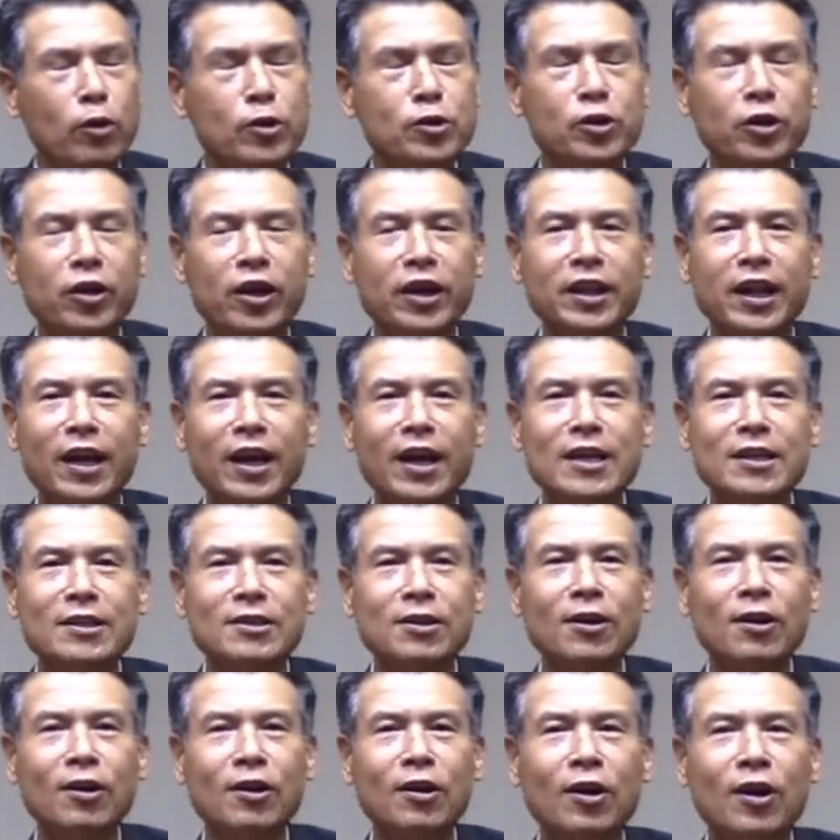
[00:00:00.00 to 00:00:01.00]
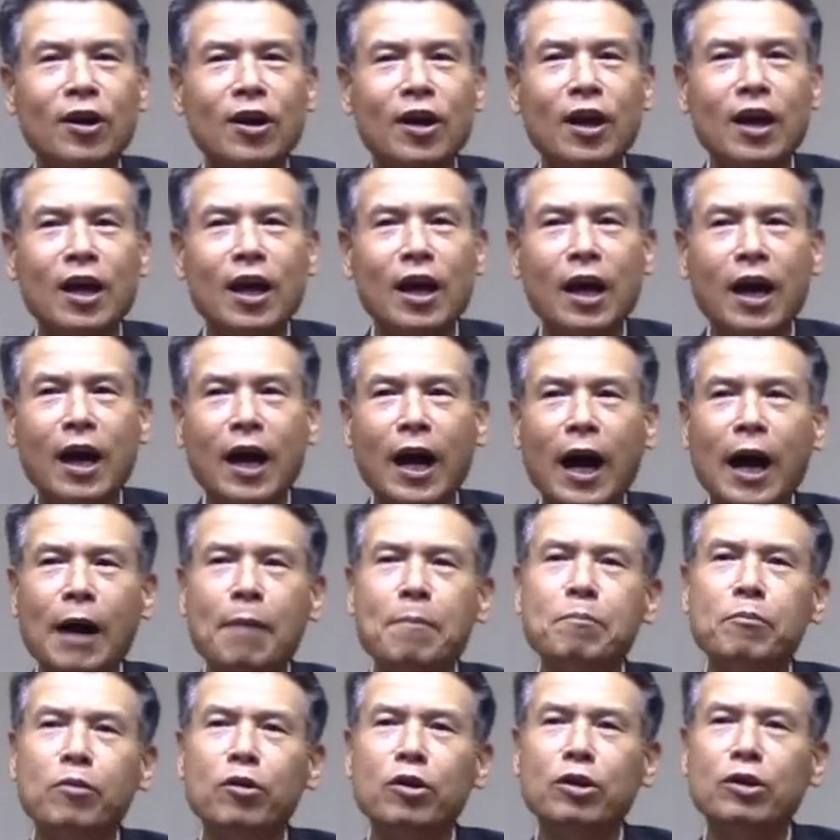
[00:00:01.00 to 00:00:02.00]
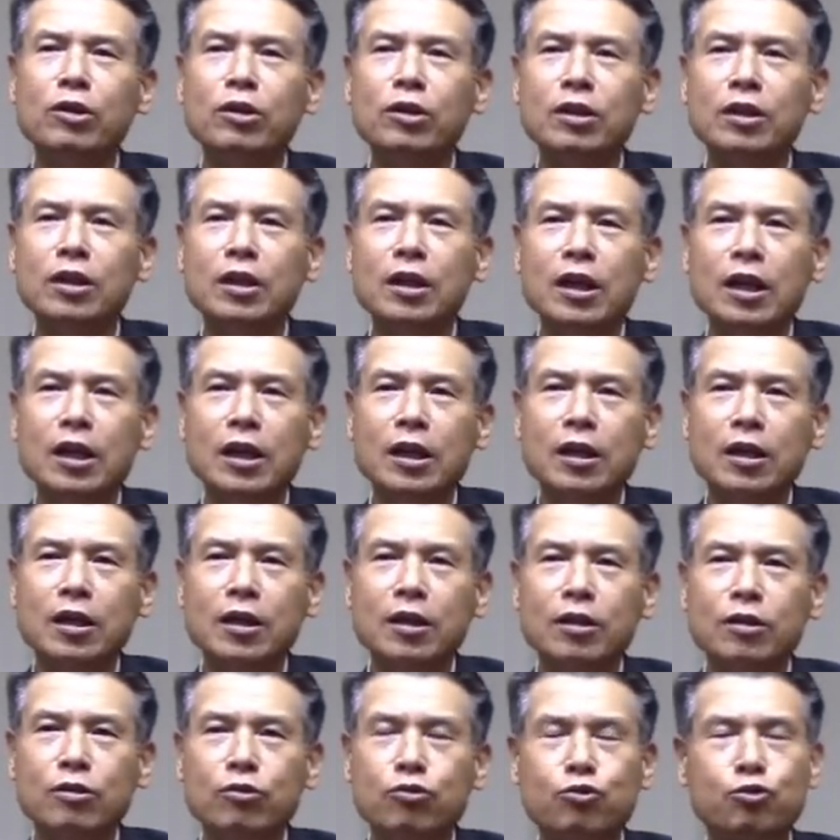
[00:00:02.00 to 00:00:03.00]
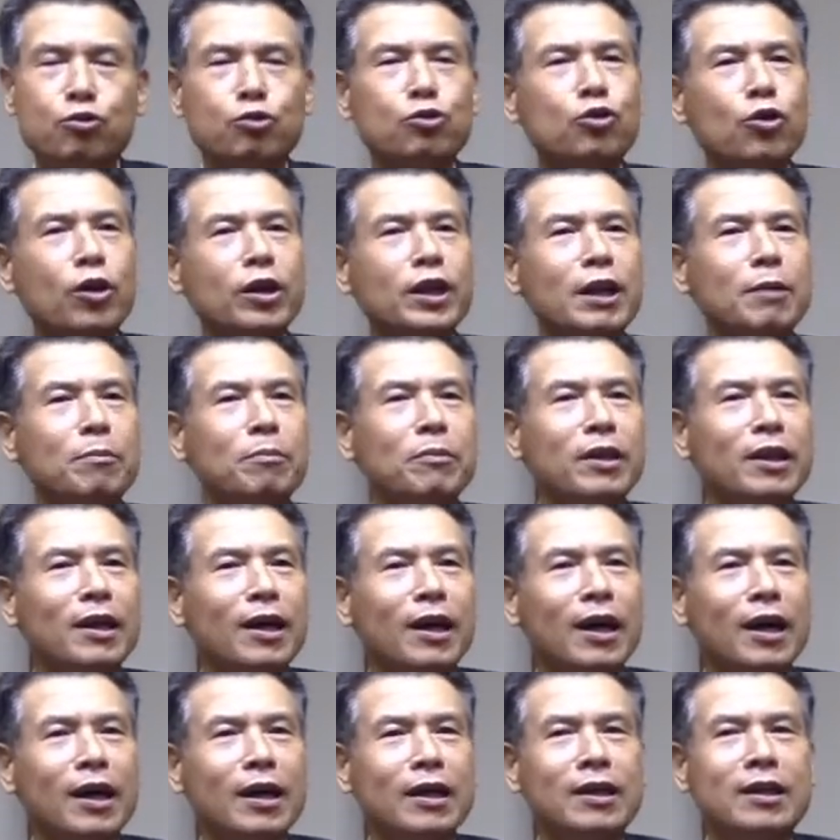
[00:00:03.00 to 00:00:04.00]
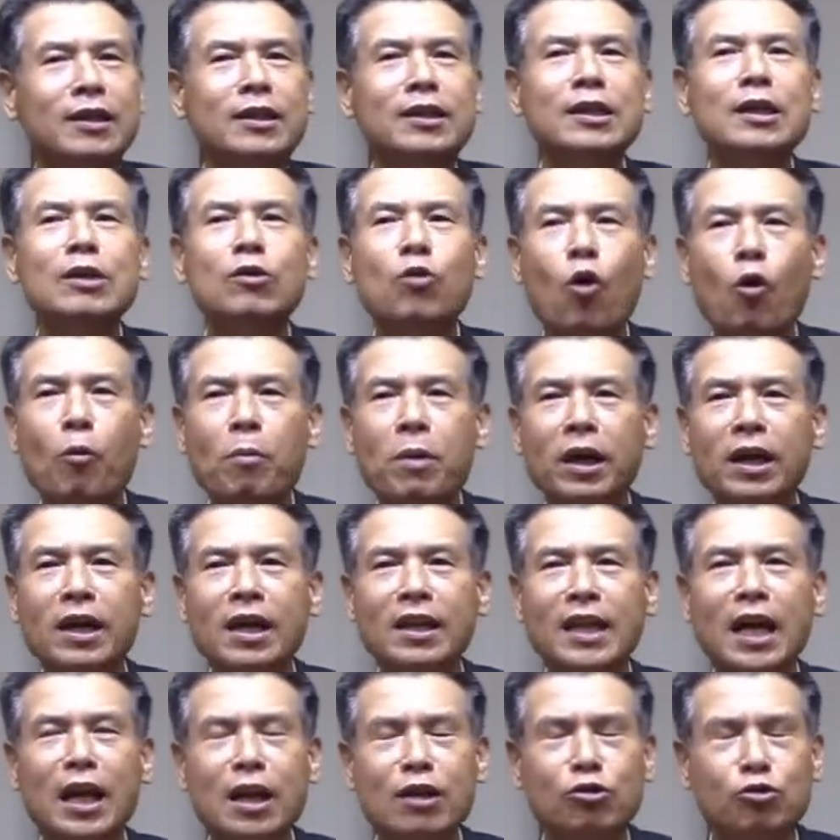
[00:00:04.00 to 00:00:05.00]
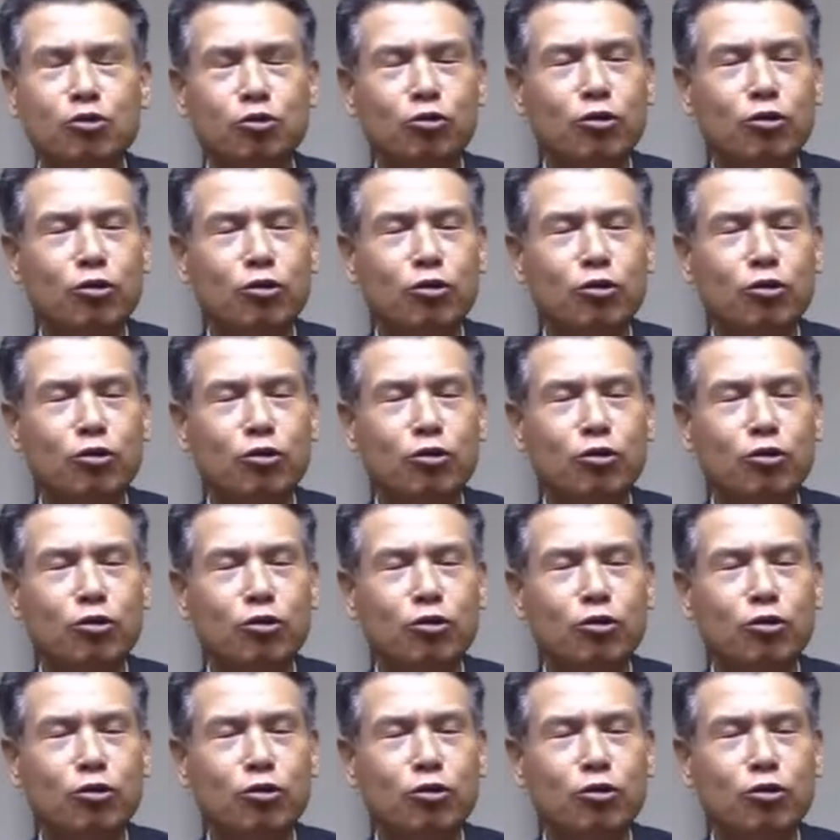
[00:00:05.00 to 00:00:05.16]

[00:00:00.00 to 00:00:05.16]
본성에 대해서 한 번은 죽어야 됩니다. 그 고백이 나는